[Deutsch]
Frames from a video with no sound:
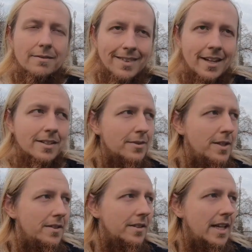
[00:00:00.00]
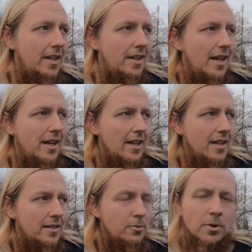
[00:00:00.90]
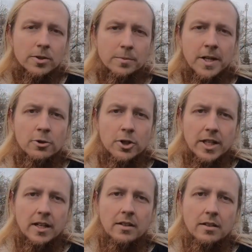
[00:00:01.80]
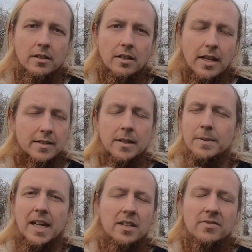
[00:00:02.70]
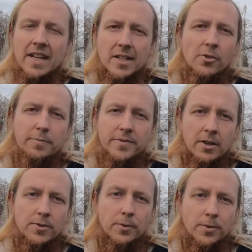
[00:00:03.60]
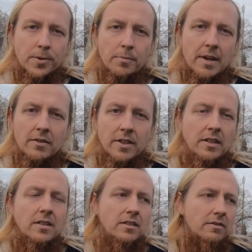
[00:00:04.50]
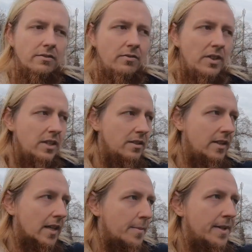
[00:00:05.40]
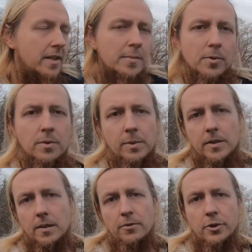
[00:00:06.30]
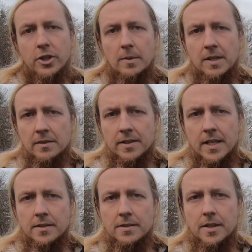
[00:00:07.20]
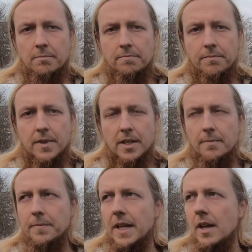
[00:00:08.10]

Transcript: ja, das fließende Geld, ist nur noch zum Tauschen da. Es gibt keine Wertaufbewahrungsfunktion mehr, wie, wie es der Kapitalismus im Prinzip vorschreibt an das Geldsystem. Ja?